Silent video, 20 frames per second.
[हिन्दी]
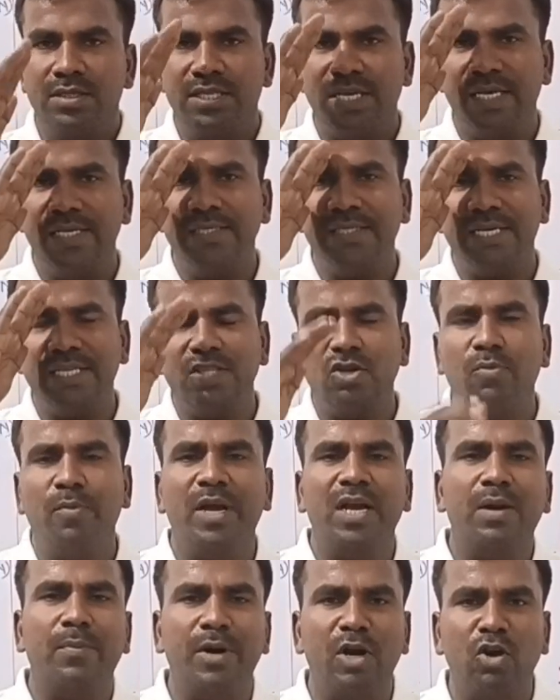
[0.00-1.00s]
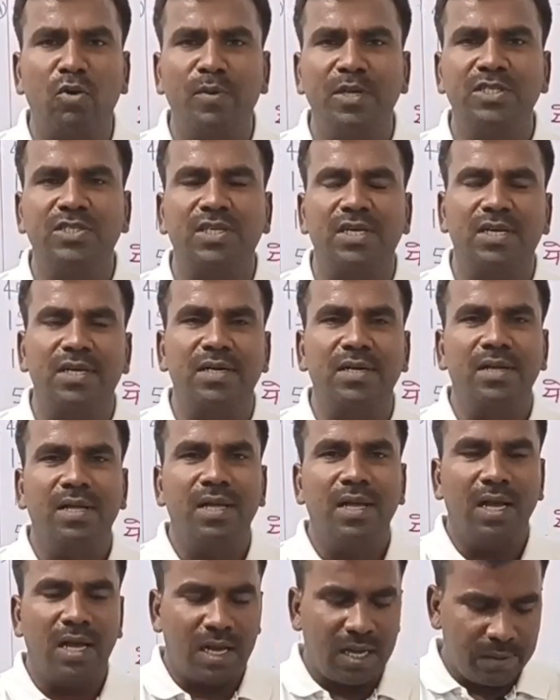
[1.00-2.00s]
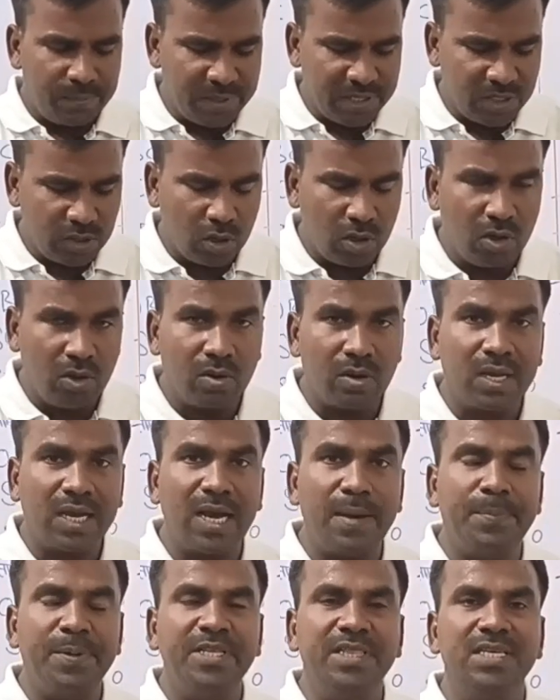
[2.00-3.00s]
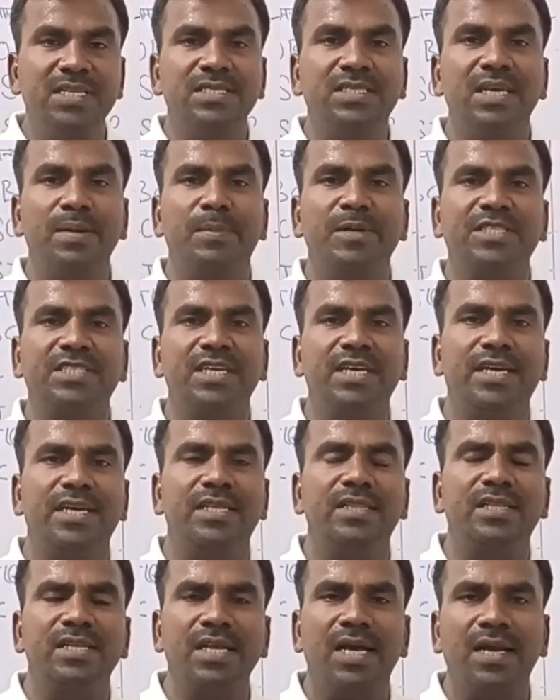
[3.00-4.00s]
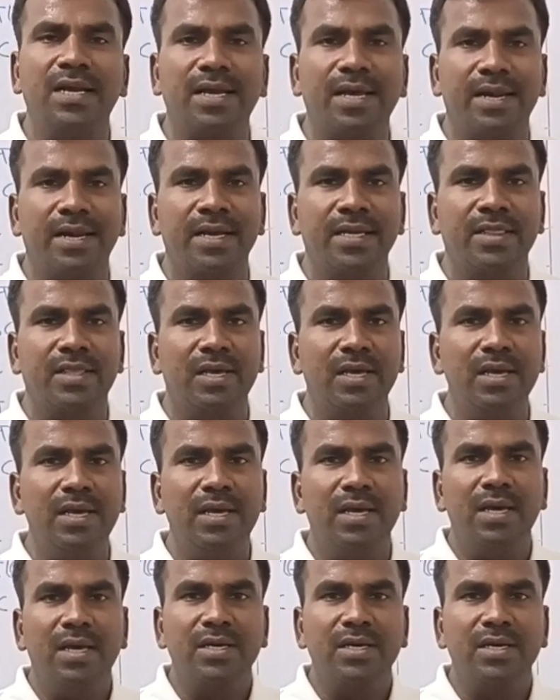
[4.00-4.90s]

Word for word: जैन साथियों मैं कमांडो बिन सर अभी जो काफी दिन से बच्चे इंतजार कर रहे थे